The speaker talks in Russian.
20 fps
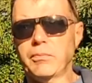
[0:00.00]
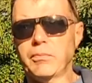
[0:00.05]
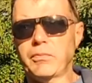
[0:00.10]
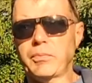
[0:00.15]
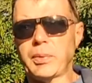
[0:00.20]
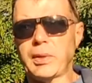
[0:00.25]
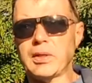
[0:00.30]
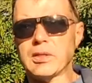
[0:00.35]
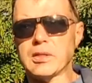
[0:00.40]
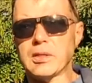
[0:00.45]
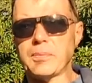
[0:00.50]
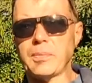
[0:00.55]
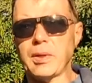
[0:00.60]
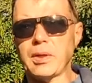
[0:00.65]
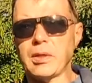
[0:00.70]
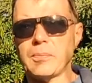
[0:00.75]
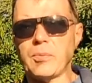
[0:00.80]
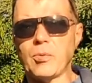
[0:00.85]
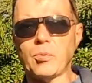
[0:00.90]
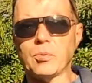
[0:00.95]
в принципе,
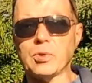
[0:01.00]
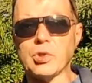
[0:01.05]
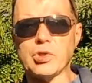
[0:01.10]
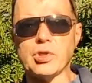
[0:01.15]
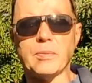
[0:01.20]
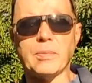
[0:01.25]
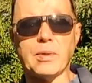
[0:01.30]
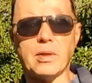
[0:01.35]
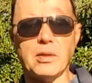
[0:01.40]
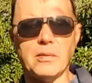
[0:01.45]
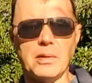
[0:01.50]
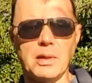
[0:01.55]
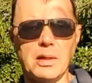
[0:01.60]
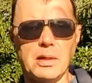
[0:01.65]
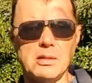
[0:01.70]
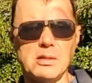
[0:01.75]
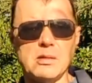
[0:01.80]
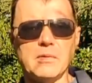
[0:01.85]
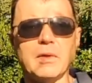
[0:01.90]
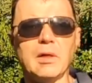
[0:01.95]
они, по-моему, даже не продавали, а
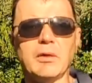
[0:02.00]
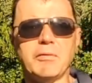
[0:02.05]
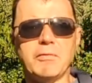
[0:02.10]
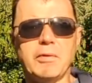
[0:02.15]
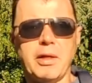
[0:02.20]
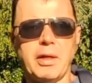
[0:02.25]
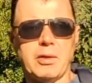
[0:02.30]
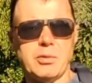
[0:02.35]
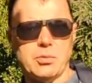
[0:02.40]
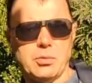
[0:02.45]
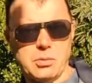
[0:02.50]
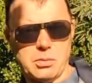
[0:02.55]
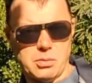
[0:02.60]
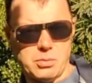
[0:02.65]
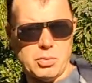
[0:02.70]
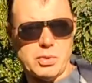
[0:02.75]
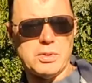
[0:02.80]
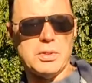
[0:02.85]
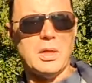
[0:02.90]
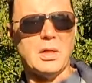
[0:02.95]
сдавали в аренду. То
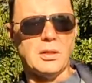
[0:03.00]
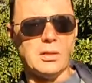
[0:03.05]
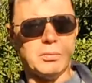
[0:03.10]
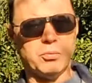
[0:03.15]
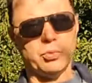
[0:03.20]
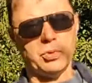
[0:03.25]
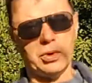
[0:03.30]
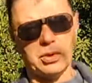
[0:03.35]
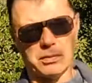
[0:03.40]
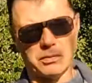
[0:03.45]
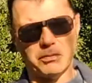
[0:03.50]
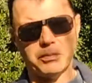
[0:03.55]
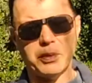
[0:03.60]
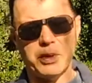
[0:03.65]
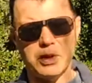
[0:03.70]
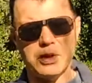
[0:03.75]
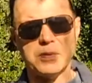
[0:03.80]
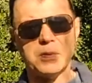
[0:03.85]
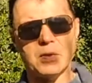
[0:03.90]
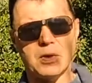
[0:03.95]
есть на этом у них, в
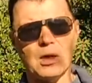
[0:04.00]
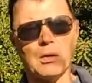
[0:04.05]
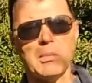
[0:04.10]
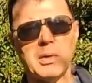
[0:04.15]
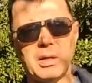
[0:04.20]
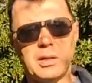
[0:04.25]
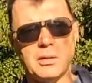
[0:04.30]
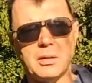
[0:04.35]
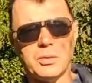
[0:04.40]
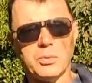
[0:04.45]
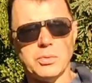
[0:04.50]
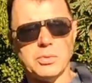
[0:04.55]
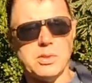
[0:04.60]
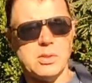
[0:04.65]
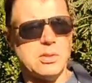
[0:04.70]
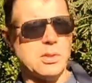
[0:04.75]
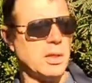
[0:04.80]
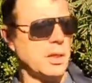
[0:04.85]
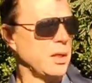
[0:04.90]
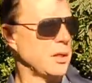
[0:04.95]
принципе, нормальное такое
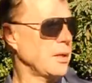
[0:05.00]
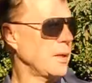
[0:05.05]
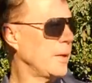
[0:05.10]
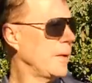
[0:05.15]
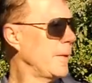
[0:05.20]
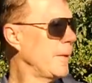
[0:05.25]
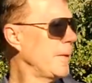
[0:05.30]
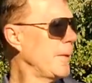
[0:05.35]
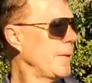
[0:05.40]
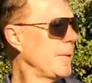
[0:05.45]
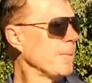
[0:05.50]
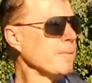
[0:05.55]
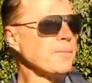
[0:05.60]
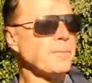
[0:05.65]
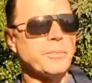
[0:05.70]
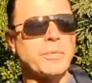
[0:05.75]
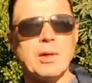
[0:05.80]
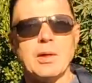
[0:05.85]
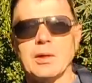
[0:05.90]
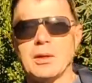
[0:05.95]
состояние.
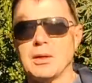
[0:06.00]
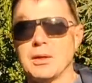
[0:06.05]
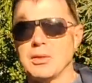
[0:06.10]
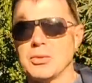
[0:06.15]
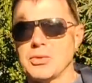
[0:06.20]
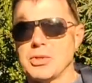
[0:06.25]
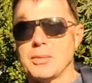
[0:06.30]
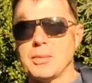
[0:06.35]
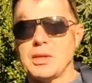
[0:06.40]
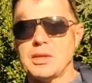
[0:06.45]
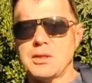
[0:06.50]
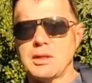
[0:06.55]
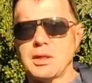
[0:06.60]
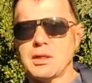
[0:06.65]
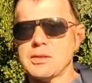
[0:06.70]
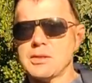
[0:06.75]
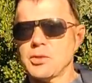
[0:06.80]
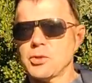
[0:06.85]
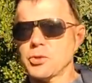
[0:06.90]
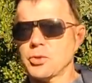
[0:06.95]
Но самое
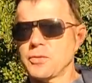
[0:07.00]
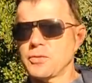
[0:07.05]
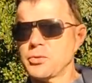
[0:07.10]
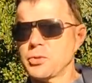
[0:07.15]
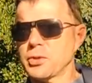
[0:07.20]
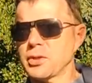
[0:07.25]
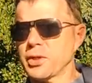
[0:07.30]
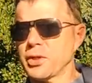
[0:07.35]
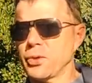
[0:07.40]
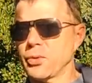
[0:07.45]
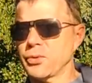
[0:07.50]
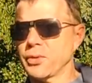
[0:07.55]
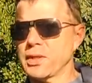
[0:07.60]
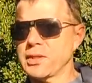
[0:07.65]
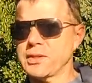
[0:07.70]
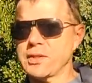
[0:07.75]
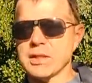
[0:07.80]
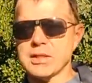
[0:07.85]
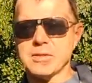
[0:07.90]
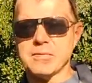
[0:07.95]
интересное, что все-таки он
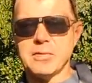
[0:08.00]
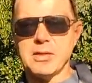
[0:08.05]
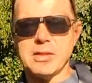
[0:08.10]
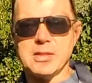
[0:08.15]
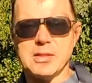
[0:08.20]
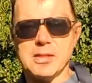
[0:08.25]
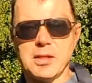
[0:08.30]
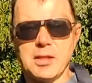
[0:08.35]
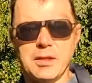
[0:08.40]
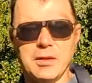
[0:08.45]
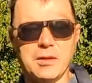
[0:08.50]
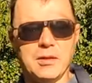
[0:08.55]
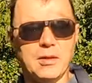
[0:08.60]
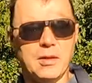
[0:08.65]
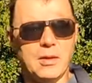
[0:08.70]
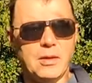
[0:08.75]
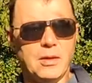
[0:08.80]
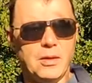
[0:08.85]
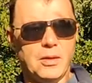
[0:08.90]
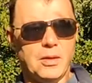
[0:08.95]
достиг своей цели.
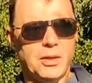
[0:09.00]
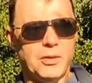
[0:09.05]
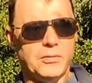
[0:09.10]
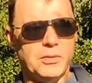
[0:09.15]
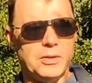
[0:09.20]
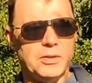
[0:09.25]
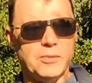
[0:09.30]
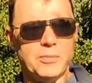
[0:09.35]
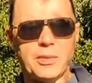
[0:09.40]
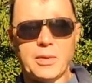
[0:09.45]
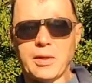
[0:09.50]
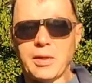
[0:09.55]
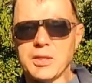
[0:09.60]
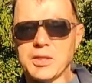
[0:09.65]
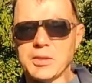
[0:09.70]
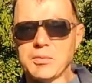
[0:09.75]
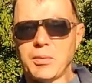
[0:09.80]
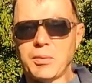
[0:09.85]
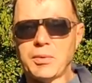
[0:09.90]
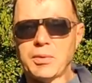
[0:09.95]
И в один
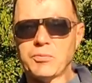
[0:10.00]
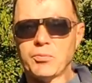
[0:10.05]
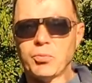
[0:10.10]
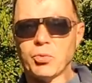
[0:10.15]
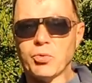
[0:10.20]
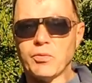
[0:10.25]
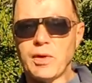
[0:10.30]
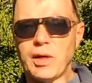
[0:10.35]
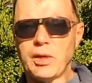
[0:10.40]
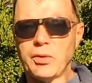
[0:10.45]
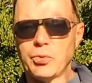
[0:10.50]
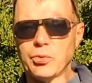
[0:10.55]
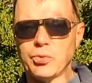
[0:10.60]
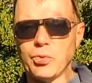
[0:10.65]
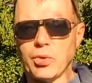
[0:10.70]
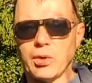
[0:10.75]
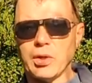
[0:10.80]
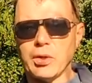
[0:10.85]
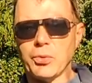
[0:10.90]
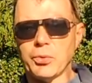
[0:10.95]
прекрасный момент, буквально вот
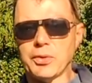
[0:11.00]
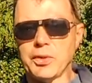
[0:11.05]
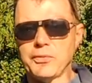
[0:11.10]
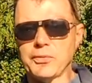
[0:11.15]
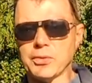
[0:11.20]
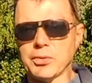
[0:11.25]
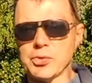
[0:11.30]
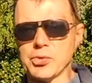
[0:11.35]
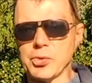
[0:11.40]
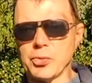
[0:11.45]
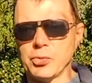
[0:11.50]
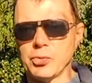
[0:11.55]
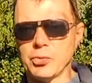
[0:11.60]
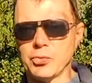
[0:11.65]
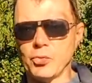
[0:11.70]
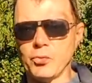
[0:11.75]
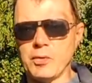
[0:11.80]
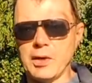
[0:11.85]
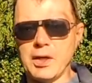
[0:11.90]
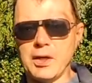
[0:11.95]
до коронавируса, он
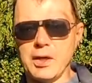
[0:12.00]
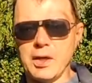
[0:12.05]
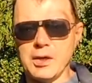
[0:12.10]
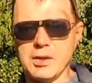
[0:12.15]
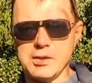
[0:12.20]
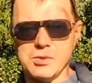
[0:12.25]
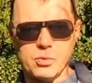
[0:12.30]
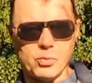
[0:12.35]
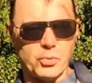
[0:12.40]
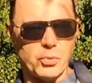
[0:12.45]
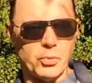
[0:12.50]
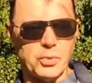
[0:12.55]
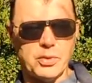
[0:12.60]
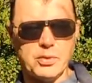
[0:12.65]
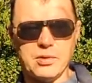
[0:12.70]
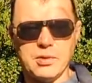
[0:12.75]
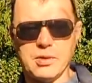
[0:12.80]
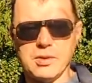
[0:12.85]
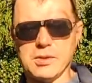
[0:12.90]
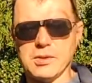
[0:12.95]
увольняется, уходит
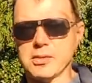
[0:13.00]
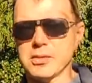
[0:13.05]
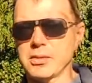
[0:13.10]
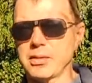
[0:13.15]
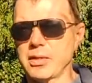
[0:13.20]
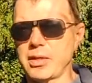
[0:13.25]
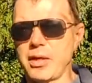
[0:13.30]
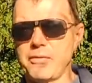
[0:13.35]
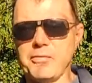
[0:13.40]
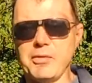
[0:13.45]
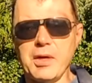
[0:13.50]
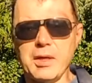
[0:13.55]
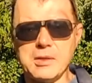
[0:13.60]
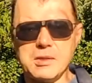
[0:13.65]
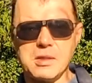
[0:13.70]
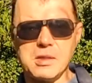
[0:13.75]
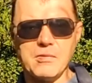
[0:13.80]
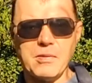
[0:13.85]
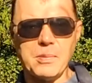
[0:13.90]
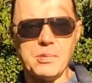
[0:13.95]
из э,
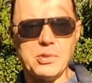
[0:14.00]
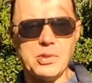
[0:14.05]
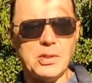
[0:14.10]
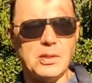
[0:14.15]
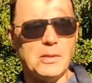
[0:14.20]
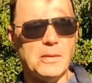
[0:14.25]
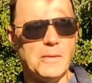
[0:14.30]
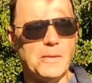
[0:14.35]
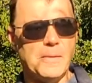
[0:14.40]
авиации вообще,